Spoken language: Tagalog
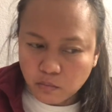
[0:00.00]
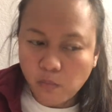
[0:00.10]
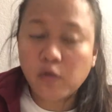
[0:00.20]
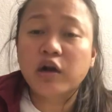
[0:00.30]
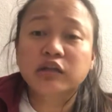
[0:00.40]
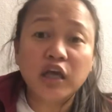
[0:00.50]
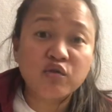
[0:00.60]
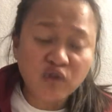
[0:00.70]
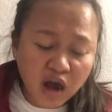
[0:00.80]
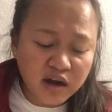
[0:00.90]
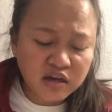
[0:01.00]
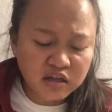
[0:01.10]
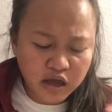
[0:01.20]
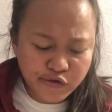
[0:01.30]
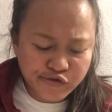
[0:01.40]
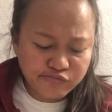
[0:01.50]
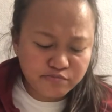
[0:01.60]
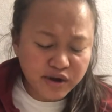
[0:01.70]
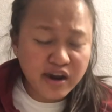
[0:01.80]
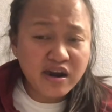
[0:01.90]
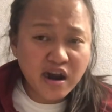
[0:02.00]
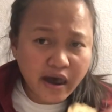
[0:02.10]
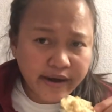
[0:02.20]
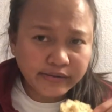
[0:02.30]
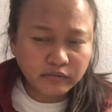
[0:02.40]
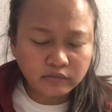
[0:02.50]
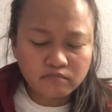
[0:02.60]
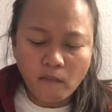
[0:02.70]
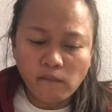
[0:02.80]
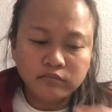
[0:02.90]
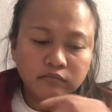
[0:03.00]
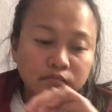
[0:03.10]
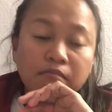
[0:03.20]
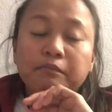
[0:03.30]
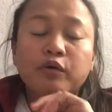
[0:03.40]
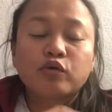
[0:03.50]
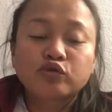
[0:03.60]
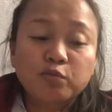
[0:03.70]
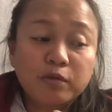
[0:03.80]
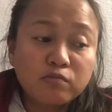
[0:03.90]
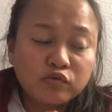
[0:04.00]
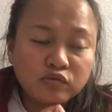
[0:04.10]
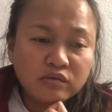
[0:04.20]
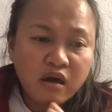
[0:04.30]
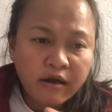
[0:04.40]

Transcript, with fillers: Wala tayong kanin ngayon. Bread lang. Seryoso, pabusog na